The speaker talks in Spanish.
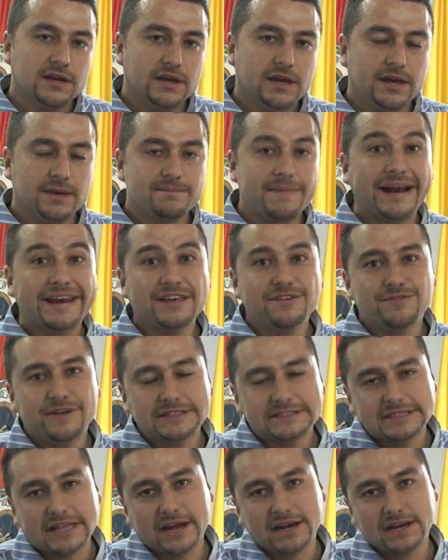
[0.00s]
eh,
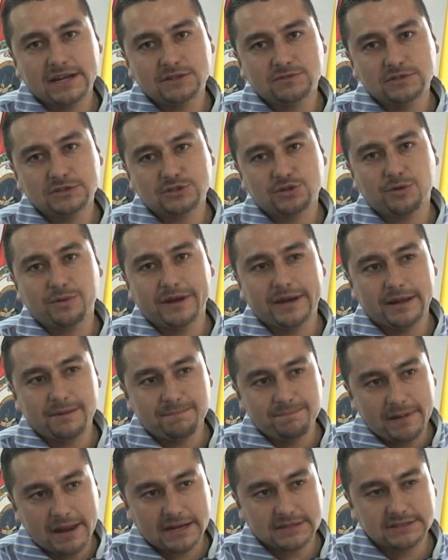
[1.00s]
manifestarles nuestro
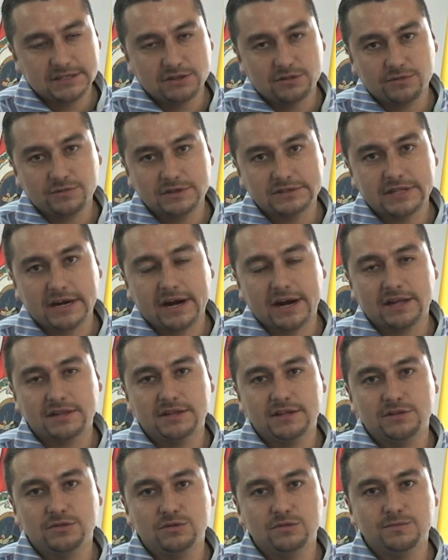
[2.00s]
beneplácito, nuestra
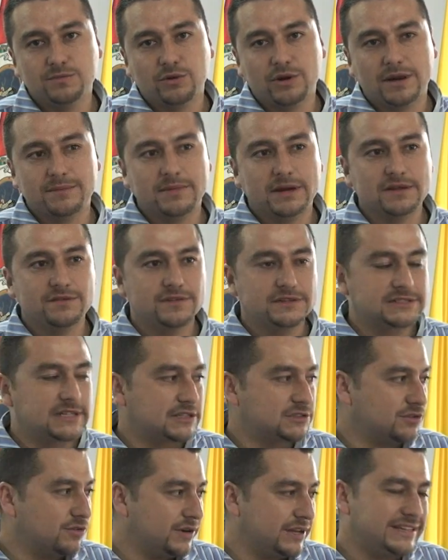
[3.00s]
gratitud por las
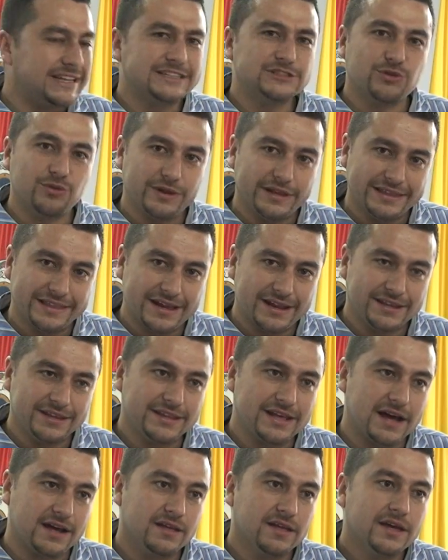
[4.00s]
manifestaciones de
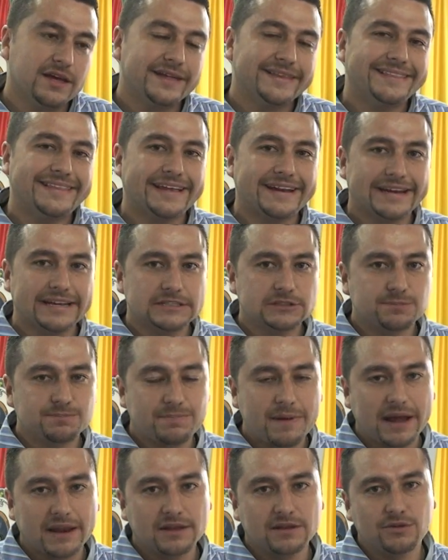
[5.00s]
solidaridad, de
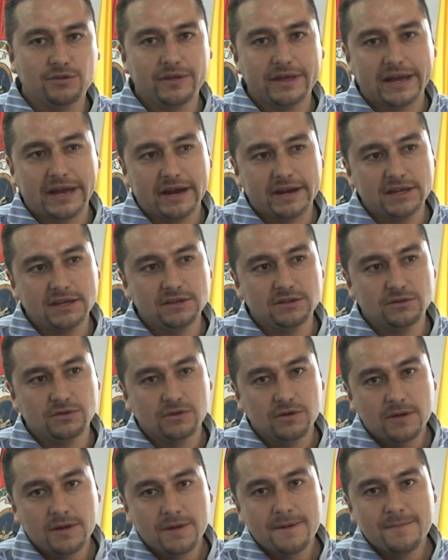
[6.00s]
respaldo, de cariño,
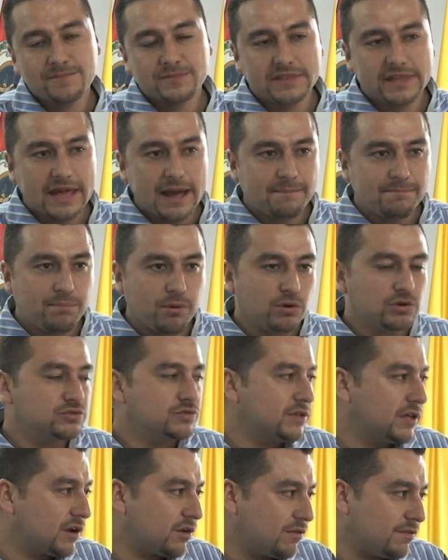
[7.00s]
de
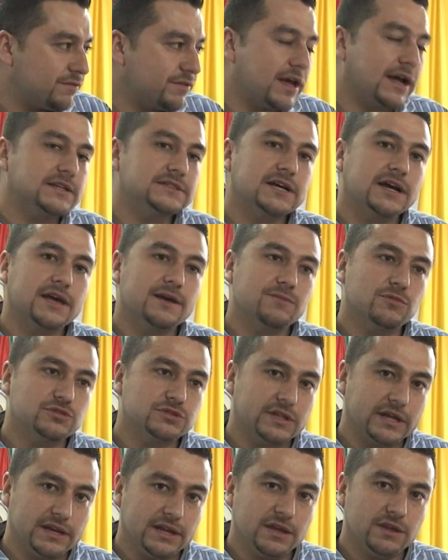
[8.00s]
apoyo y de confianza que
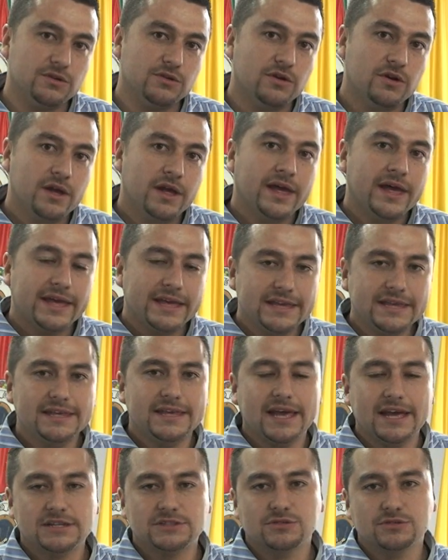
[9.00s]
hemos tenido
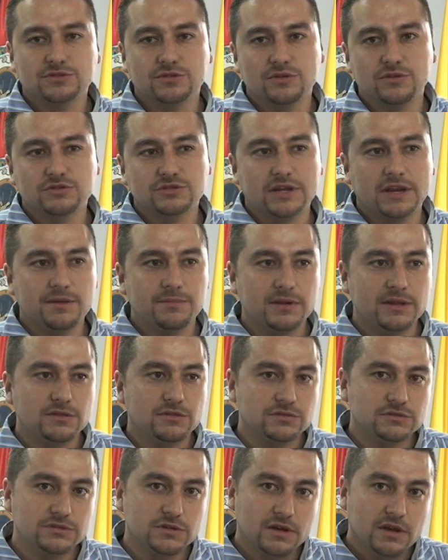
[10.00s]
y esos son los
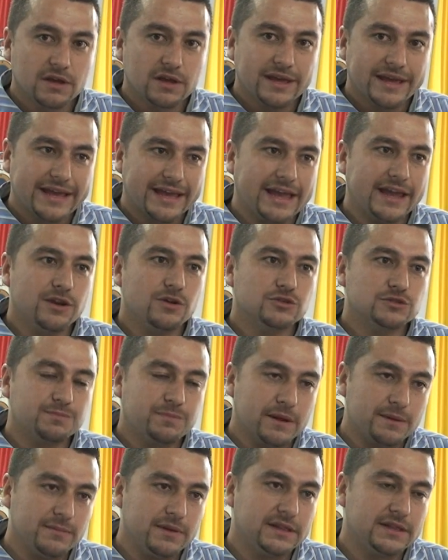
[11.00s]
elementos que nos
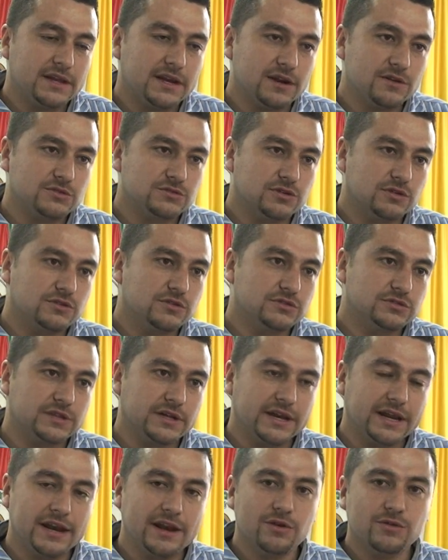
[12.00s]
permiten a nosotros
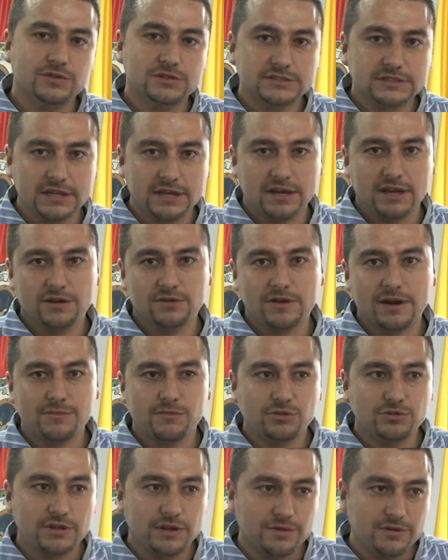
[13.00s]
tener el oxígeno, la
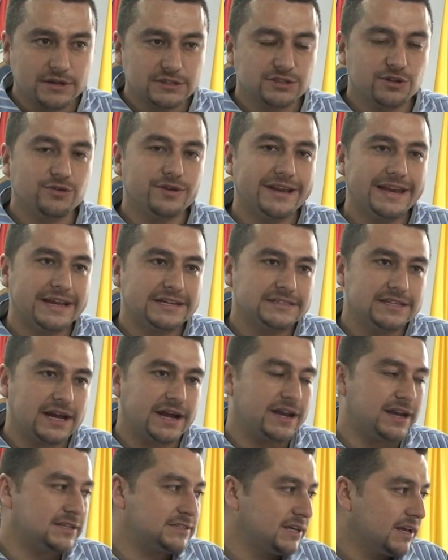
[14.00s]
motivación y las
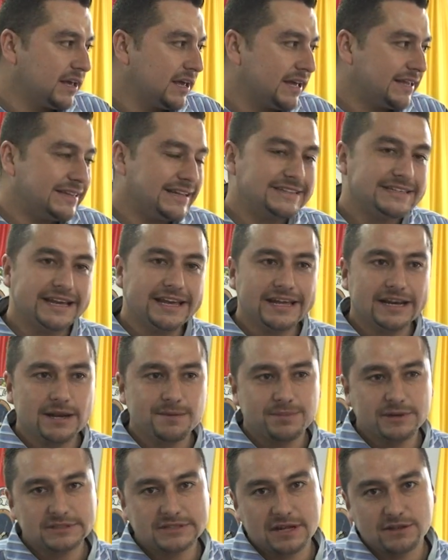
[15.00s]
ganas de
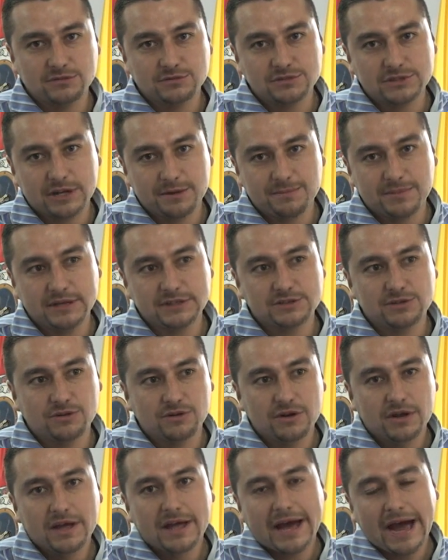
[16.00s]
seguirle prestando un
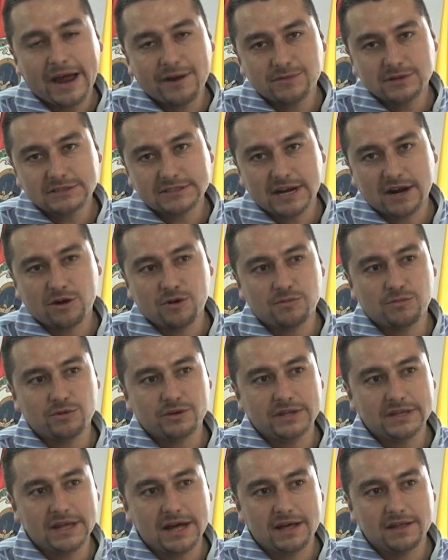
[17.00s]
servicio a nuestra
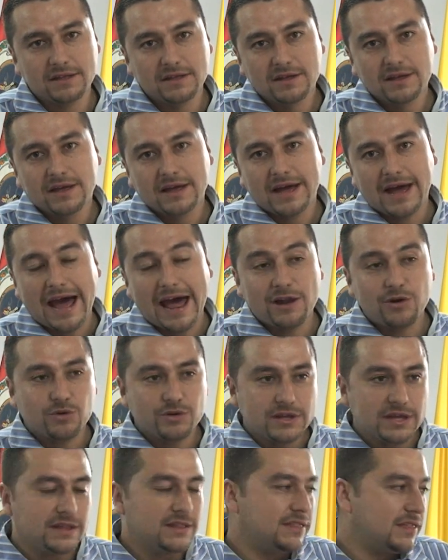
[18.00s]
comunidad, al
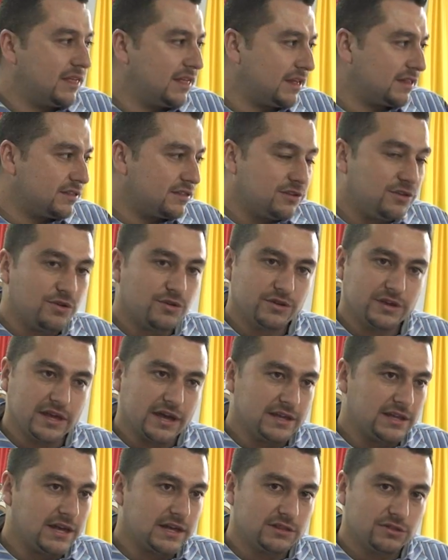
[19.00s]
oriente de
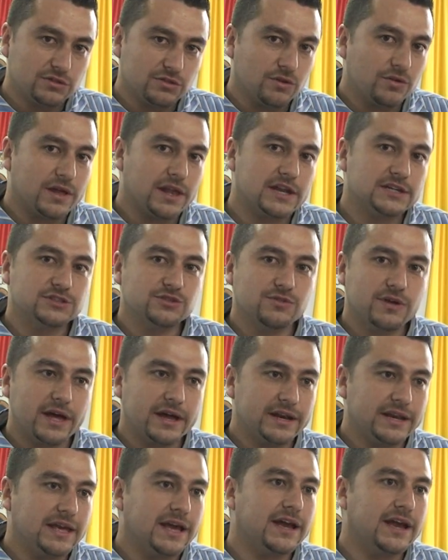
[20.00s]
Antioquia y a toda la
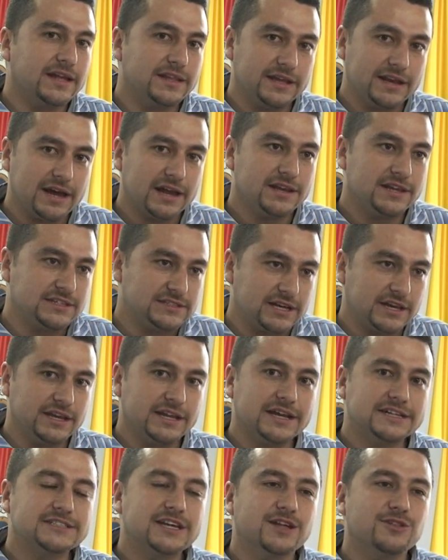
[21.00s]
ciudadanía en general y
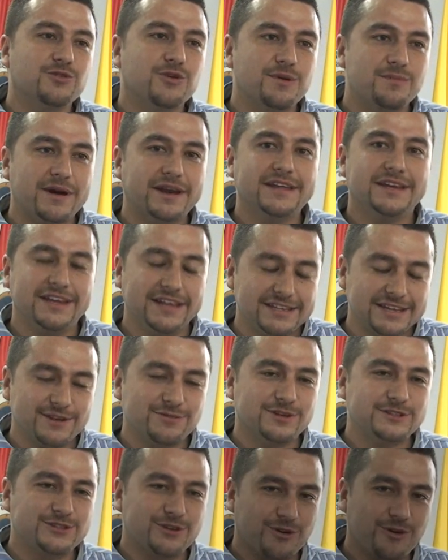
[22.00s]
seguir haciendo de Marinilla
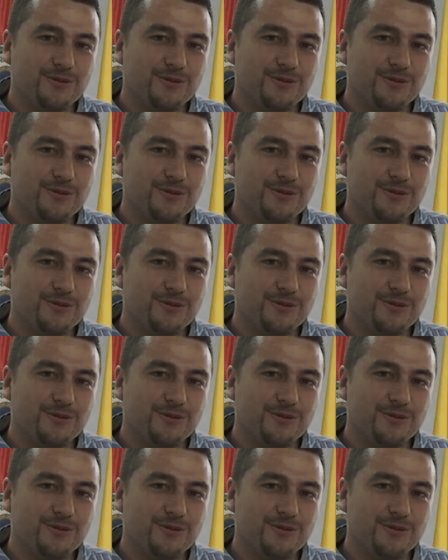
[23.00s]
nuestro